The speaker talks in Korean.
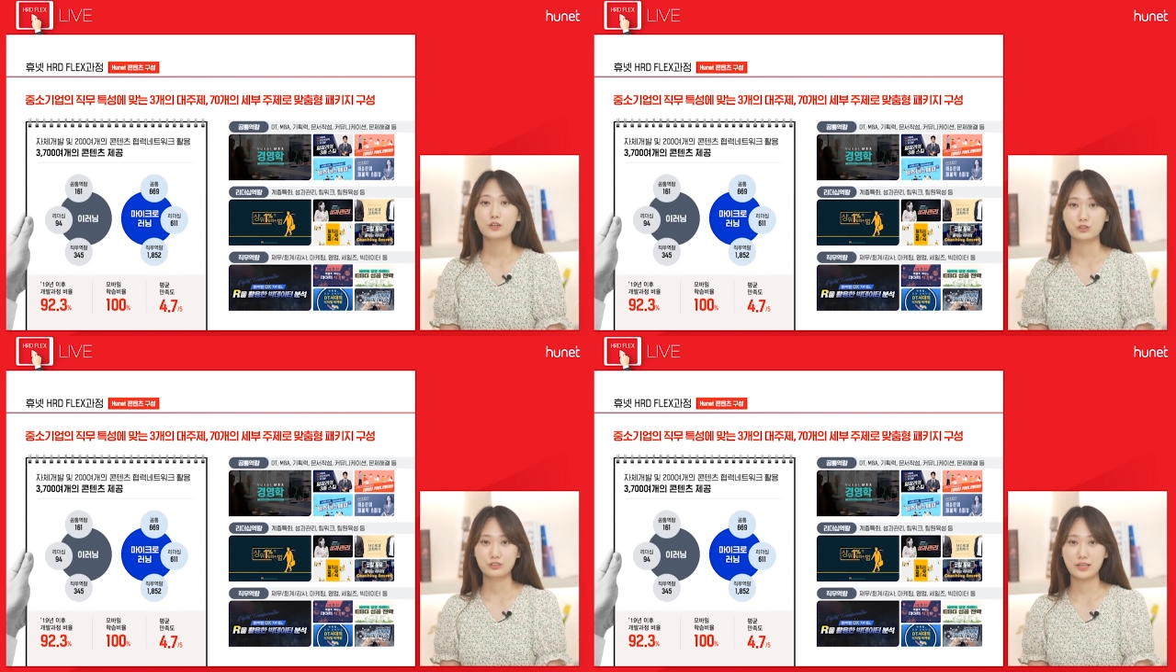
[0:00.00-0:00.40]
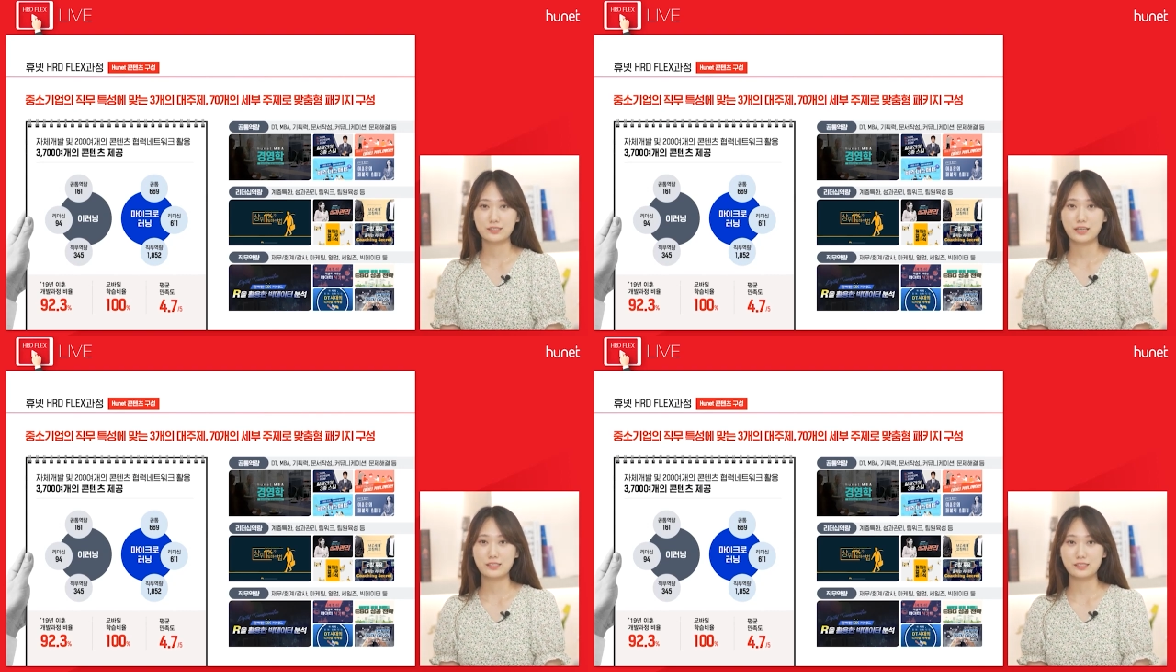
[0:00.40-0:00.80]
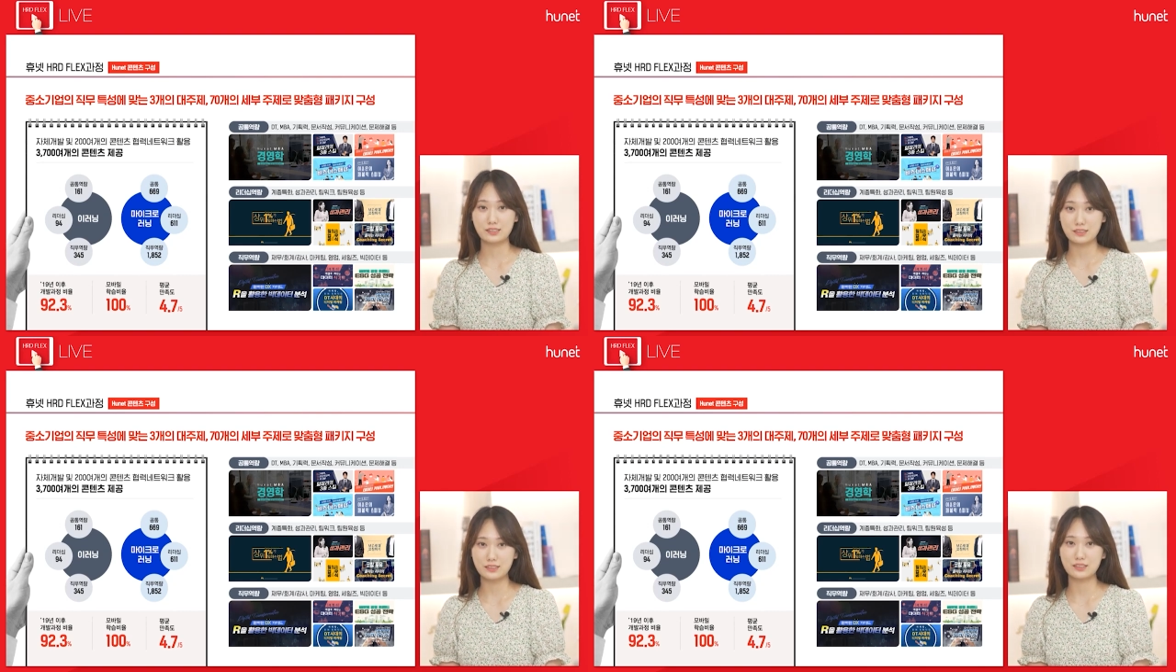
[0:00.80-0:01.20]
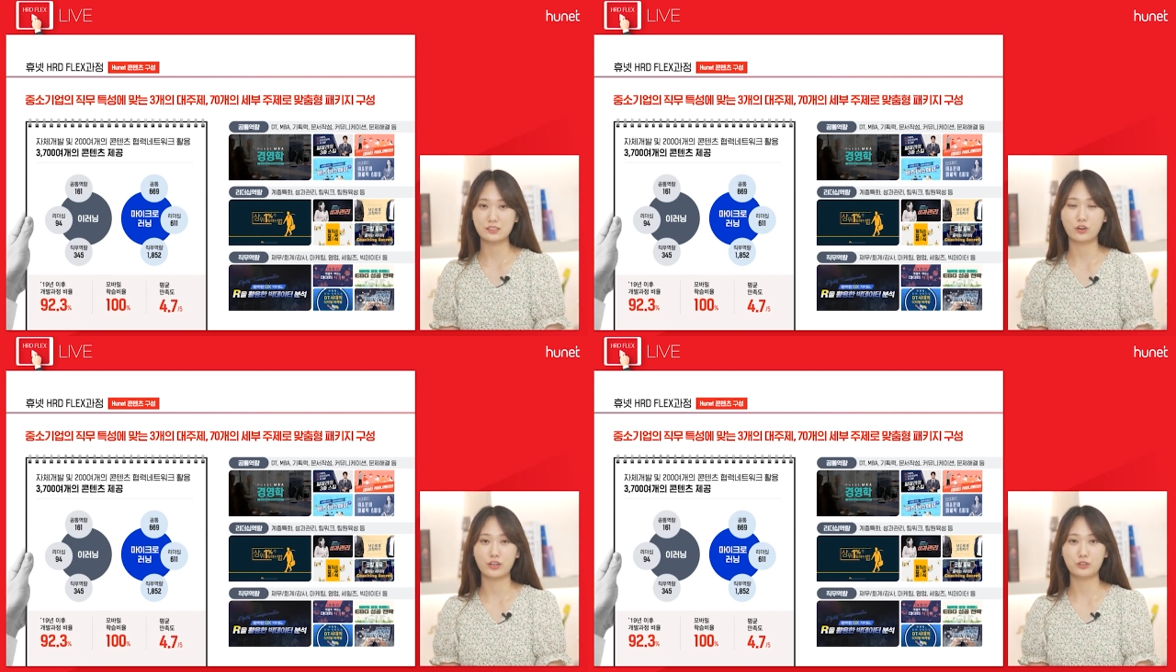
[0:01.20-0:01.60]
휴넷의
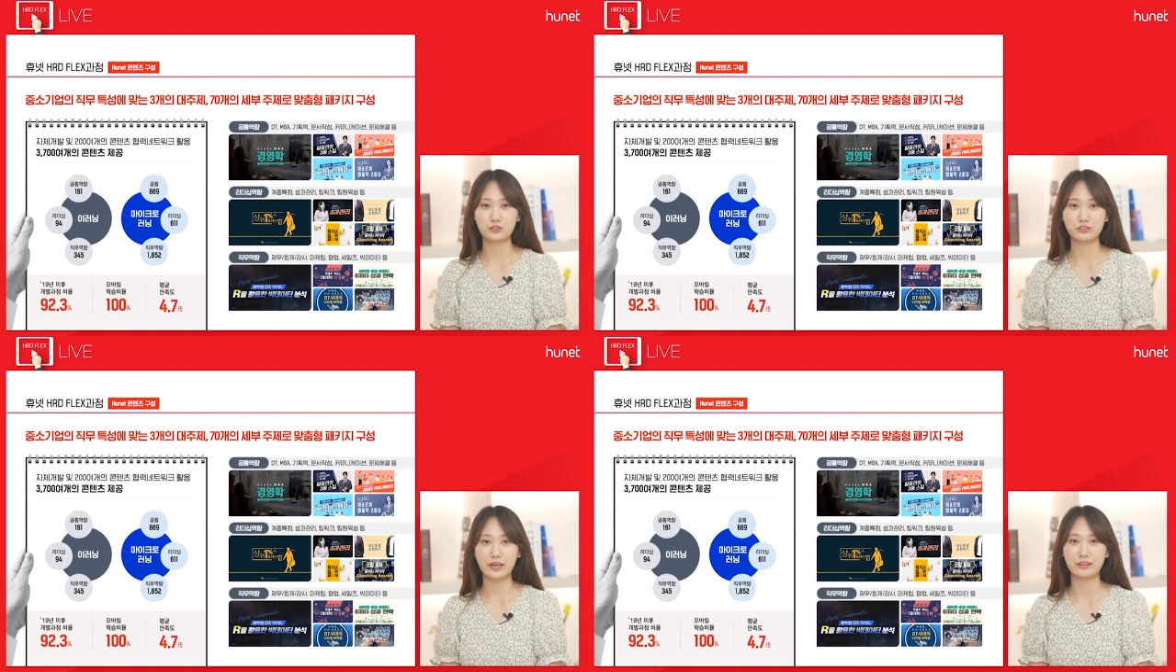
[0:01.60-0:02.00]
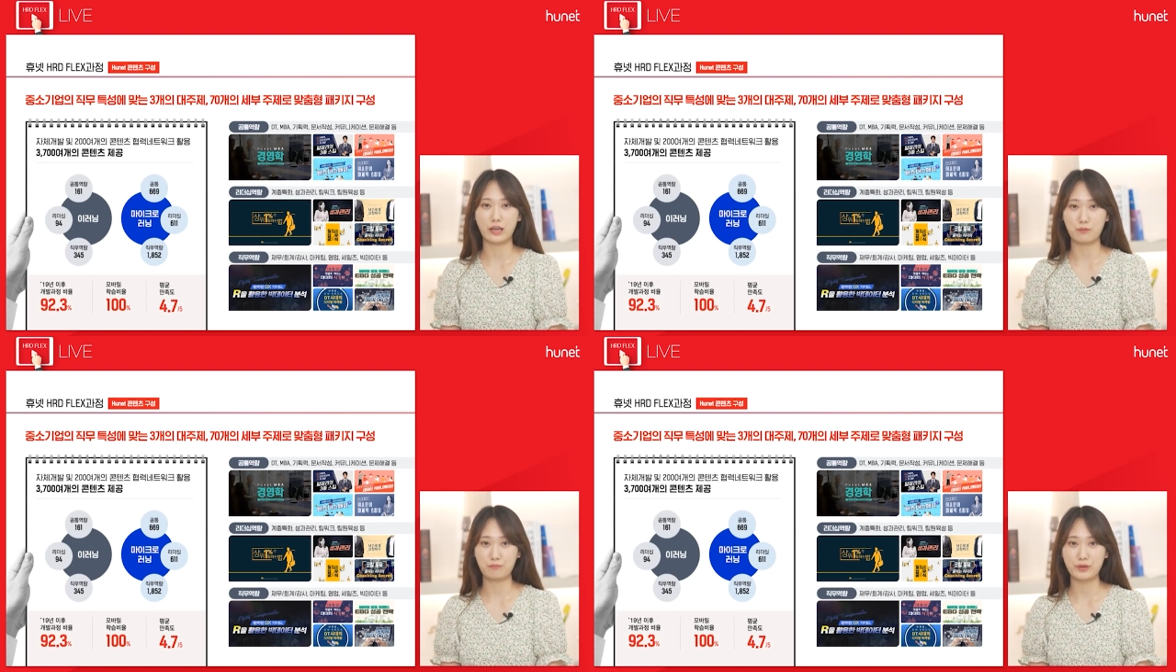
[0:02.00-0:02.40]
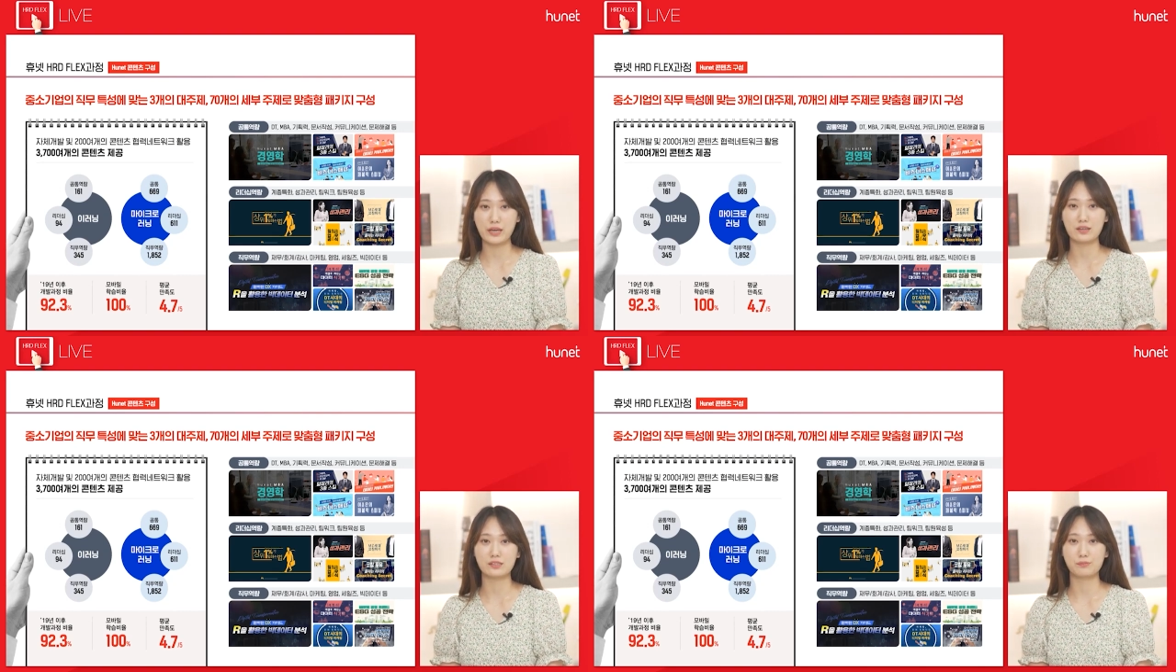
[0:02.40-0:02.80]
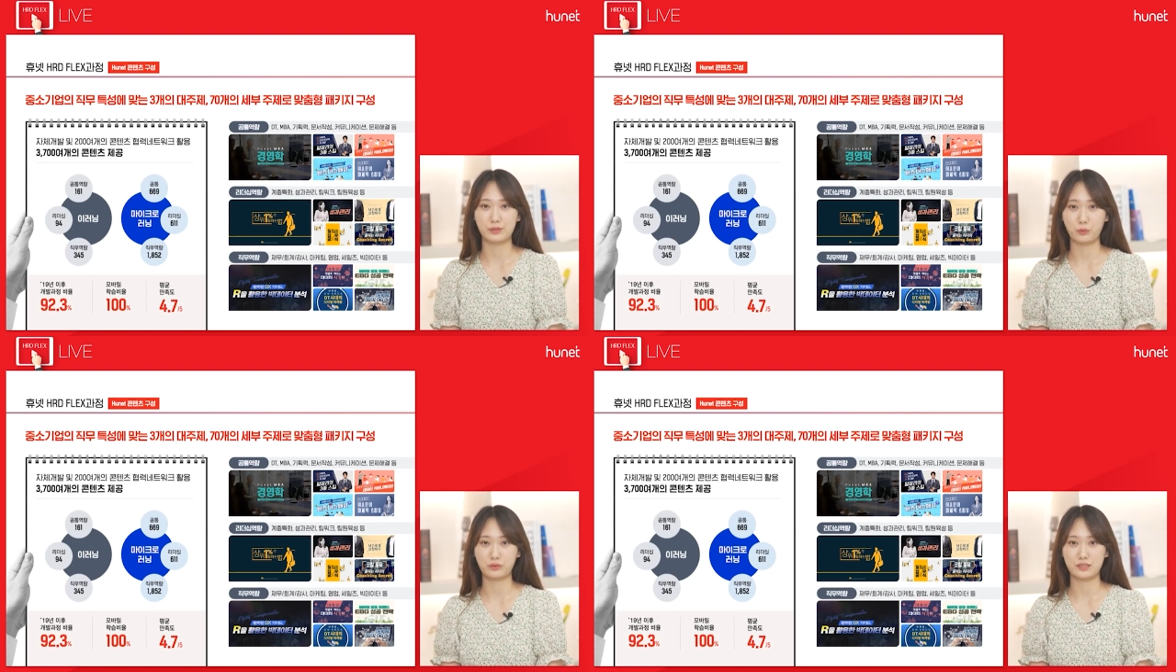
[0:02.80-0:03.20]
시그니처인 휴넷 엠비에이를
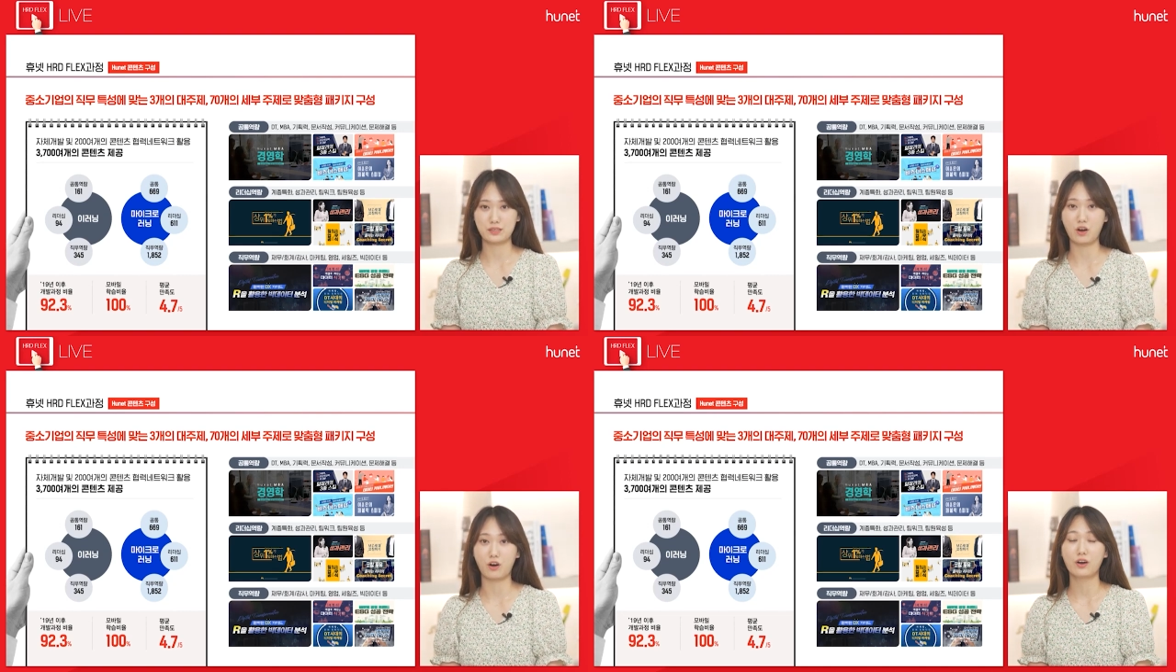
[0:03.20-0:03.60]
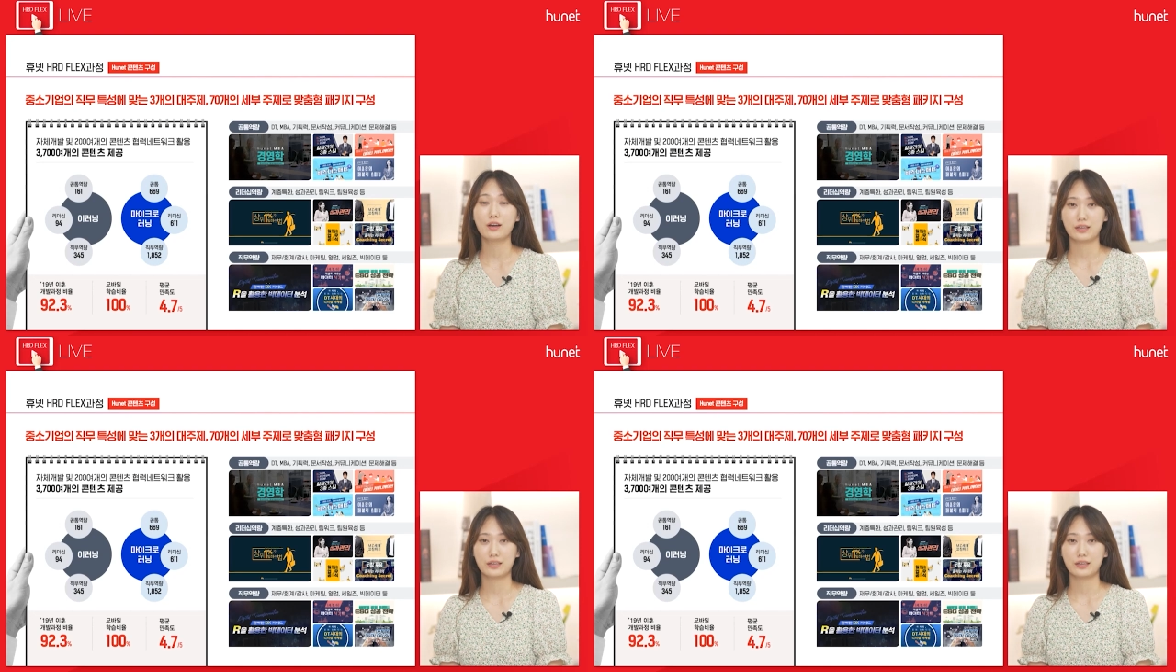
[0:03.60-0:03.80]
비롯해서